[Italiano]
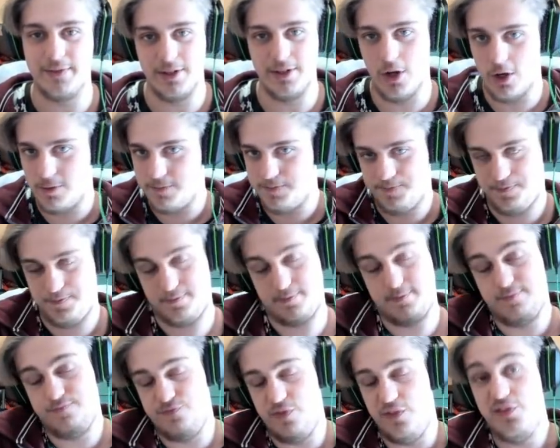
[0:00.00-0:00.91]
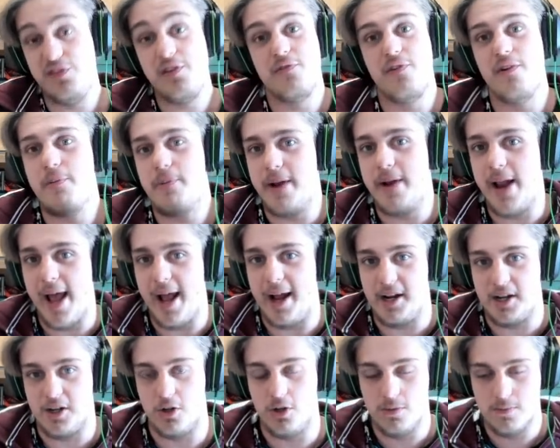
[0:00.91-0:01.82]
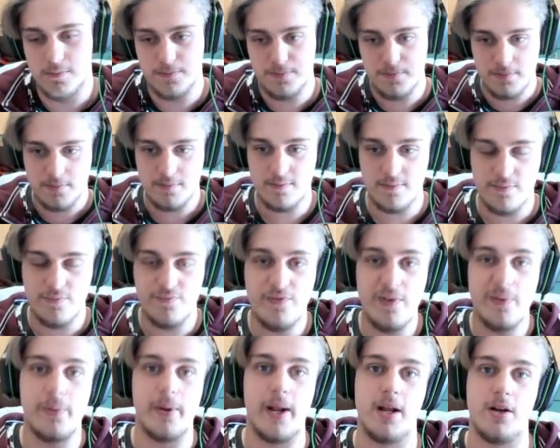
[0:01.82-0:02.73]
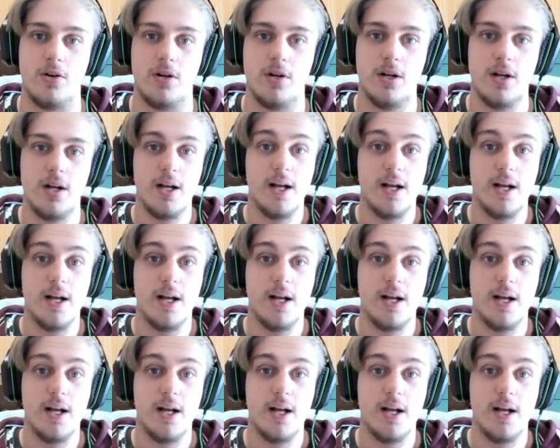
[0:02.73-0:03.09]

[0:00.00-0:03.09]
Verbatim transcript: No, vi, vi, vi prego, vi prego.